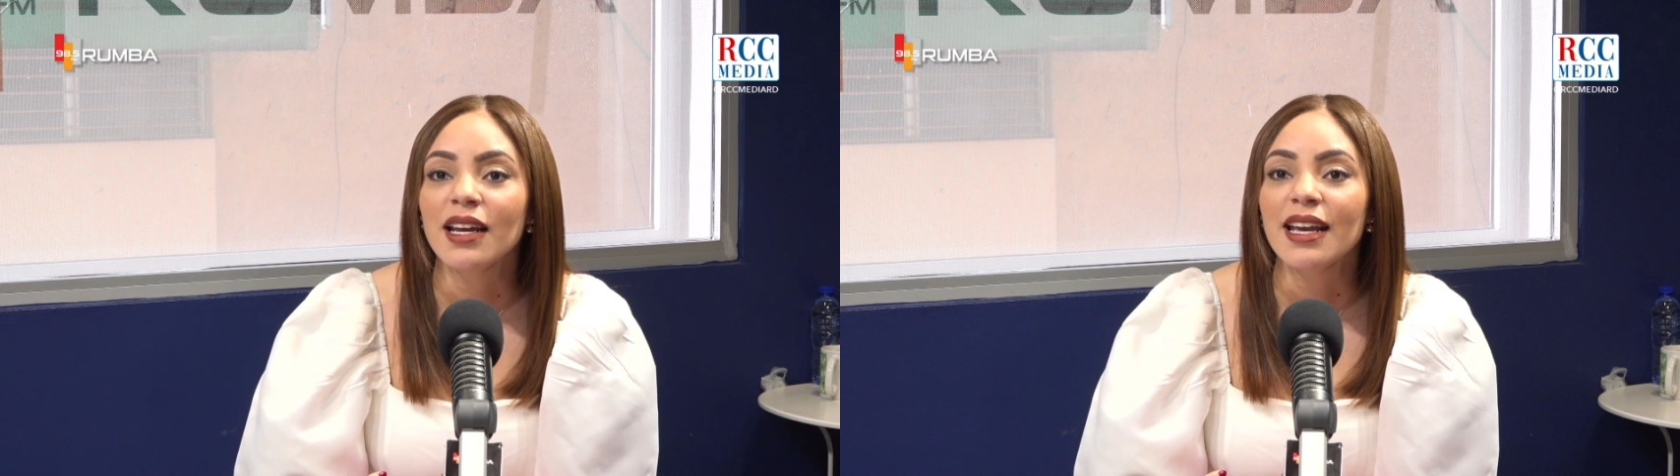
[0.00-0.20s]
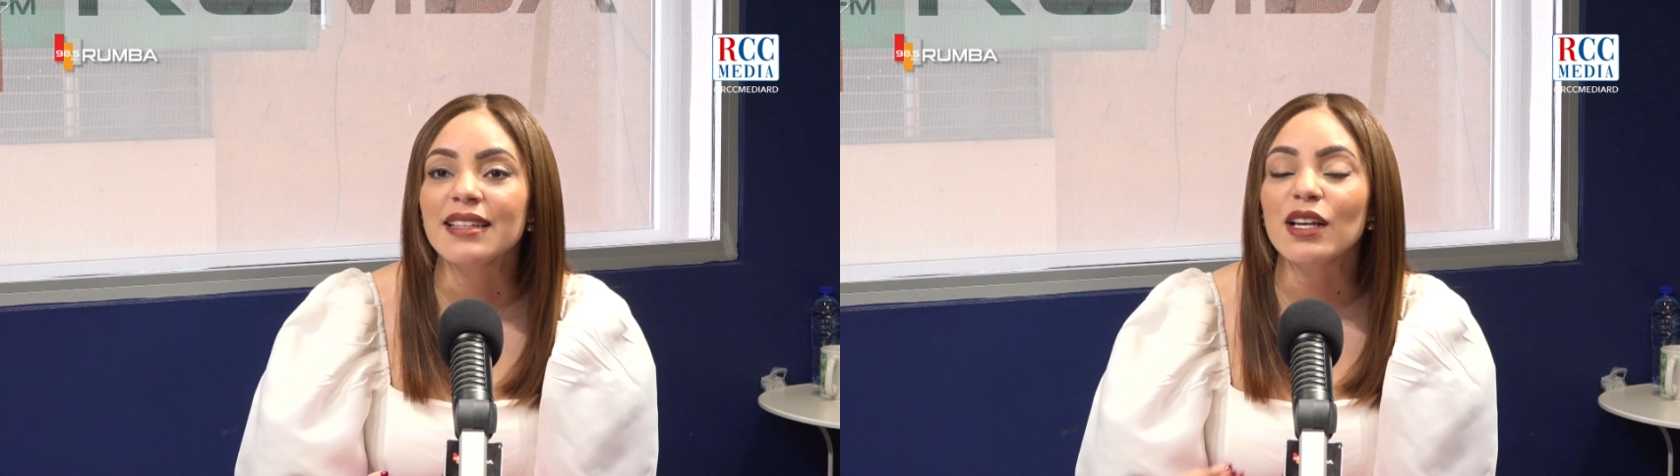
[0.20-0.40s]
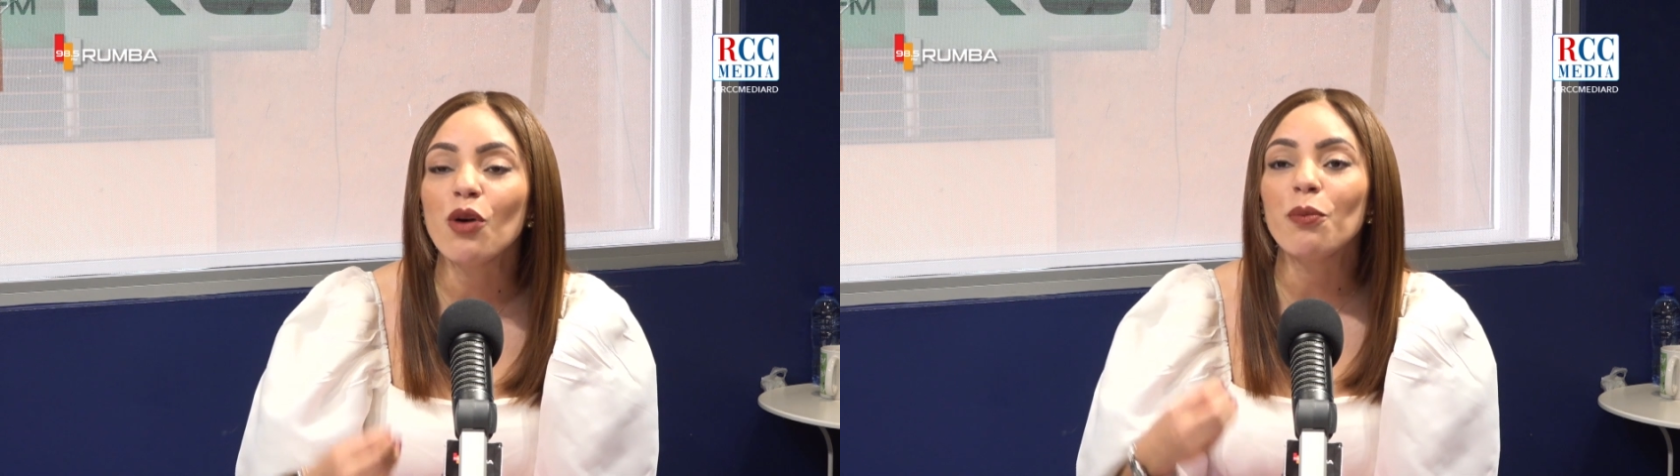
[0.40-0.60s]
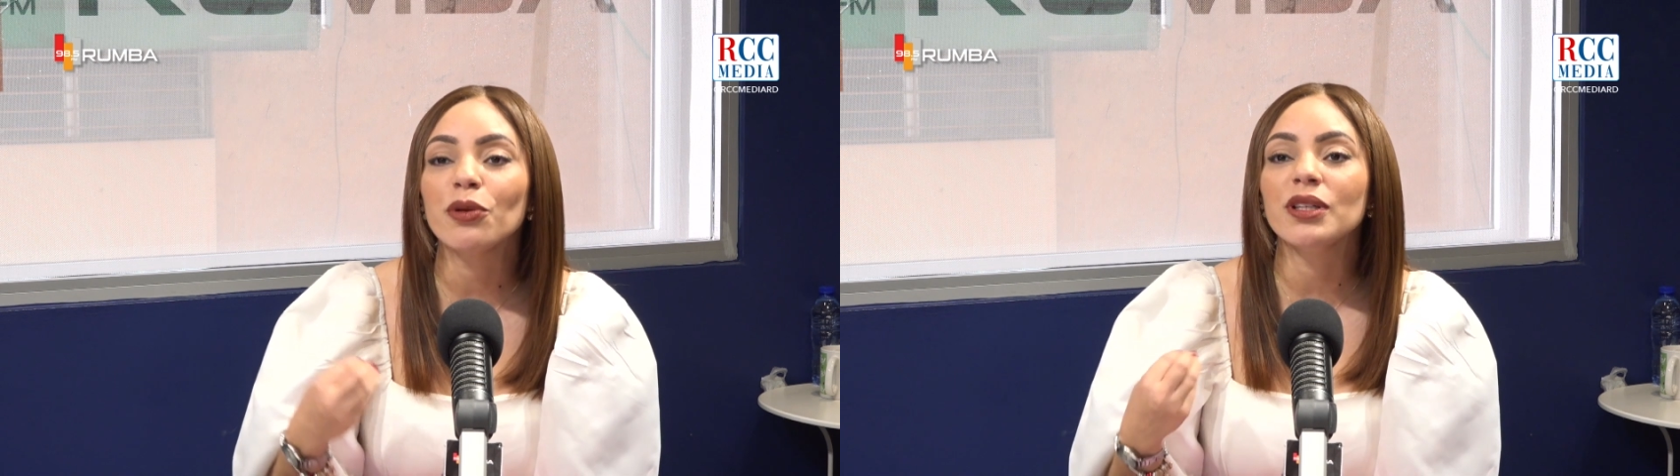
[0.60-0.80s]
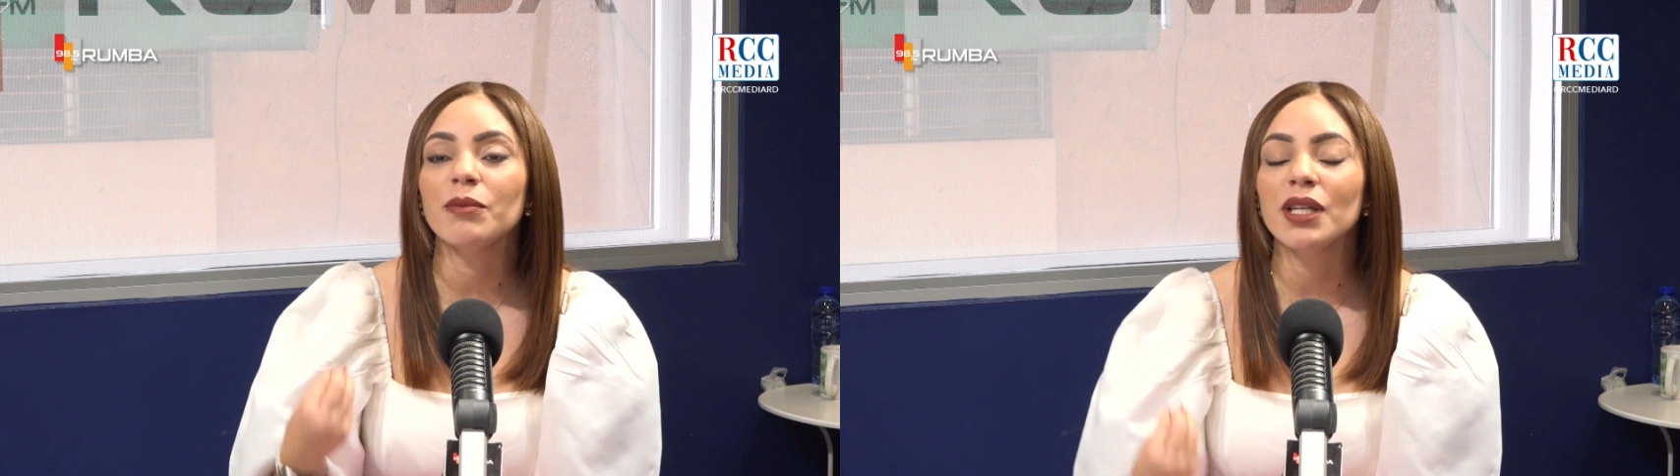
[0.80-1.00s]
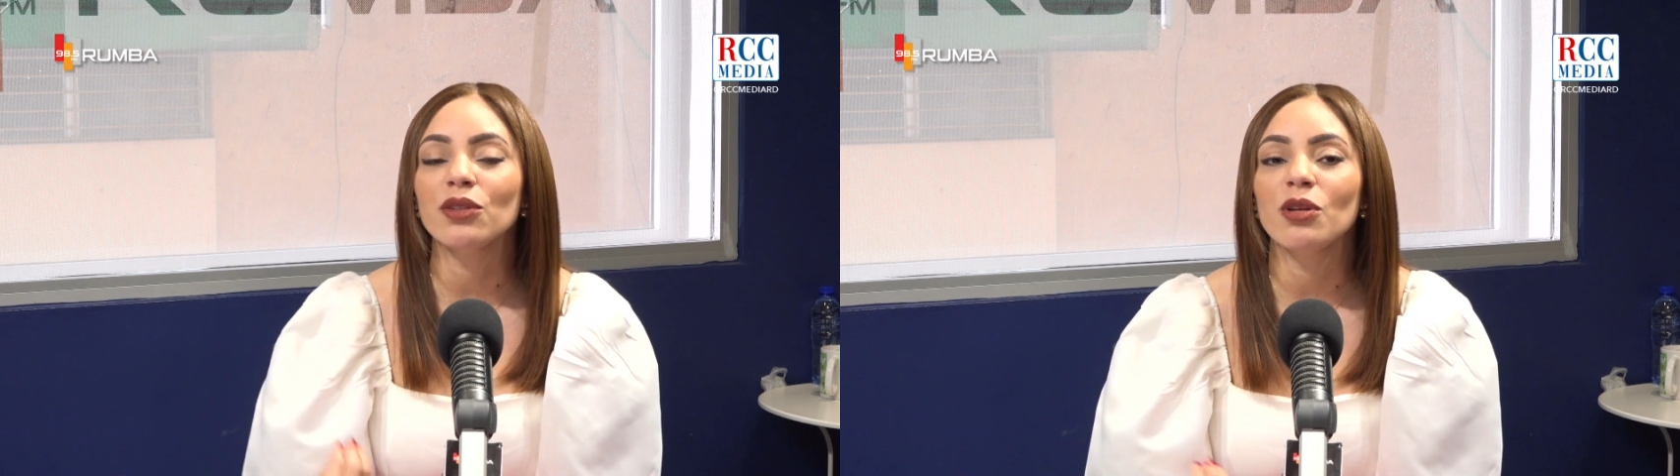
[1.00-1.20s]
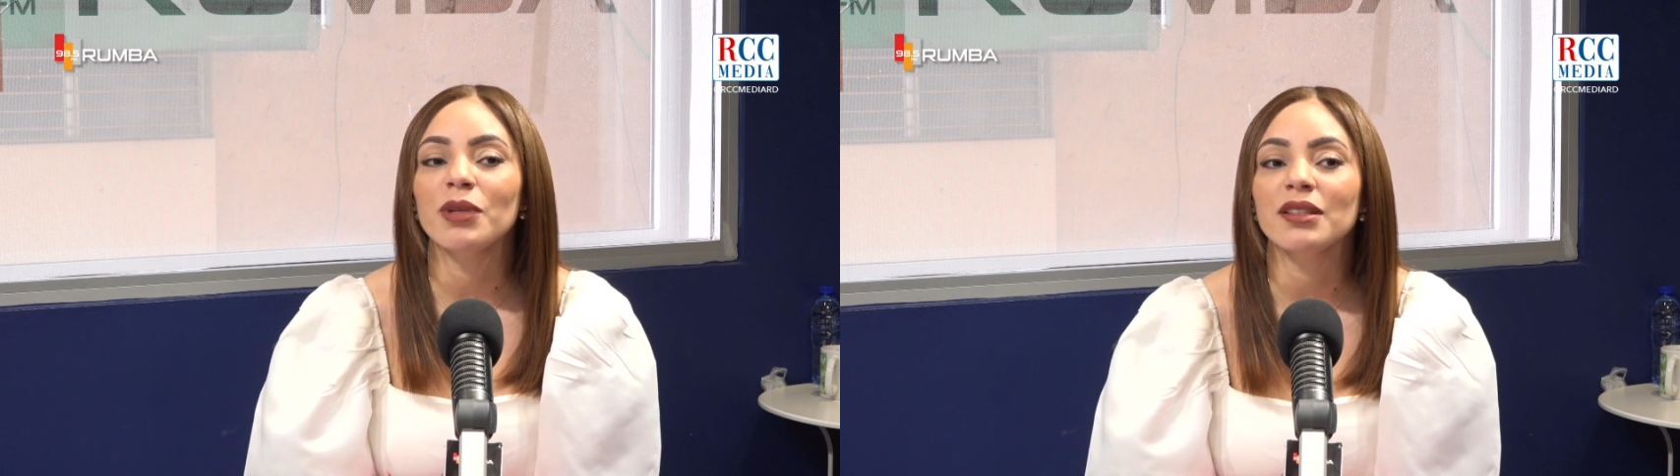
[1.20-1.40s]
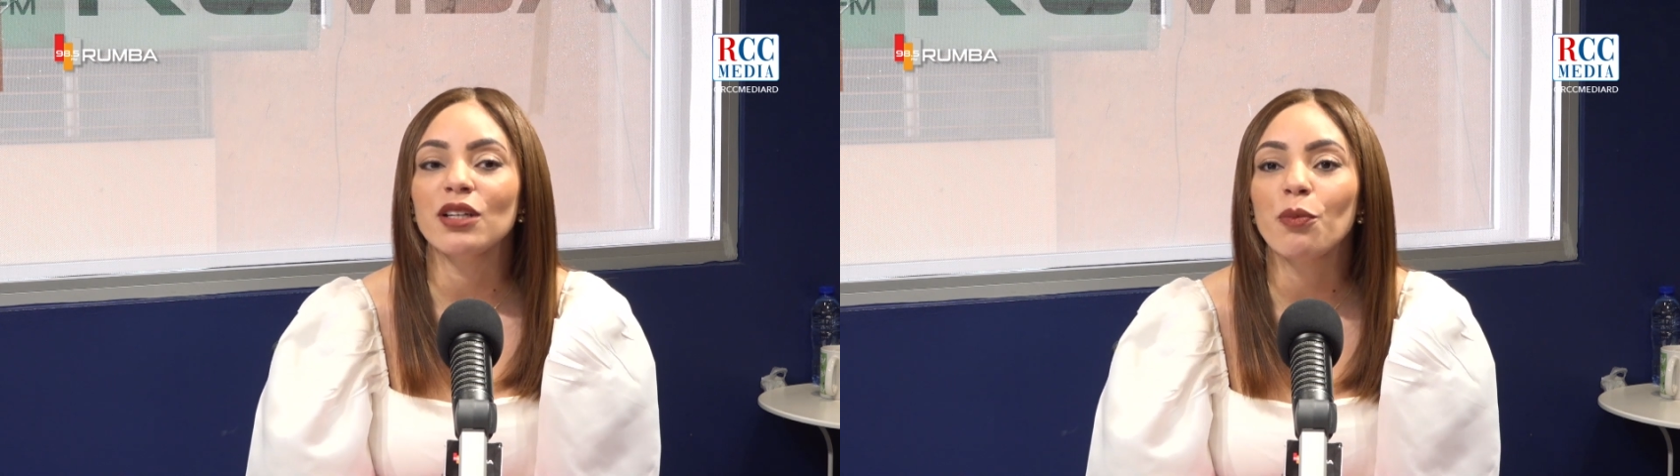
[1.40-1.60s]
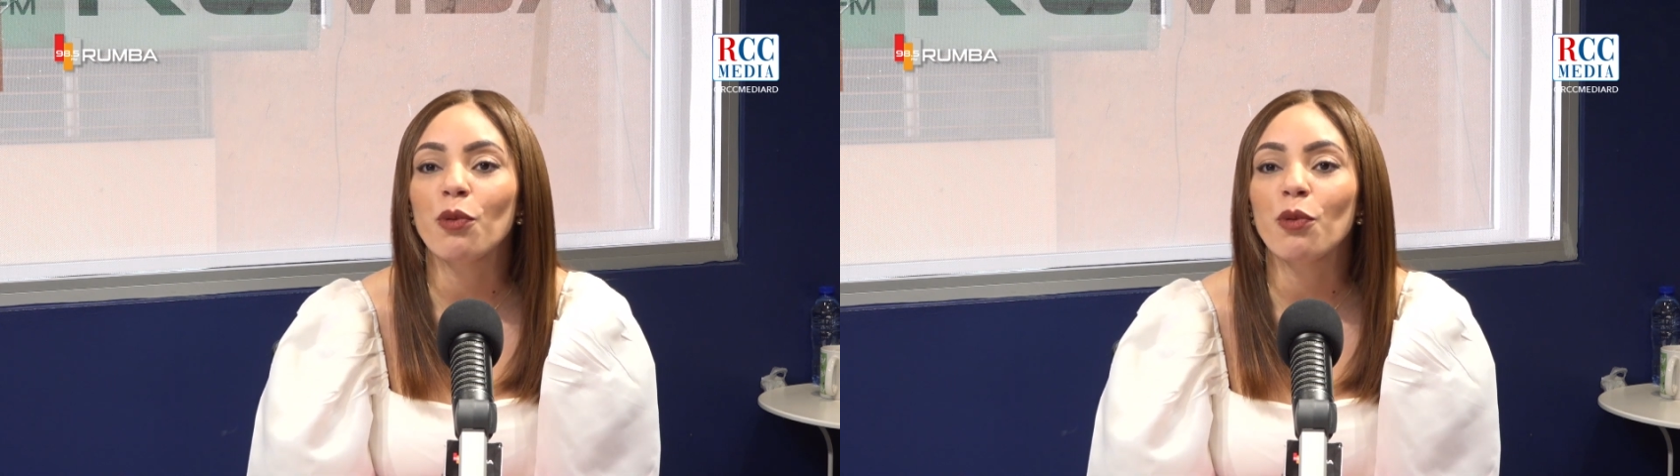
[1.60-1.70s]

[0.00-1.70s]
ese comportamiento del Ministerio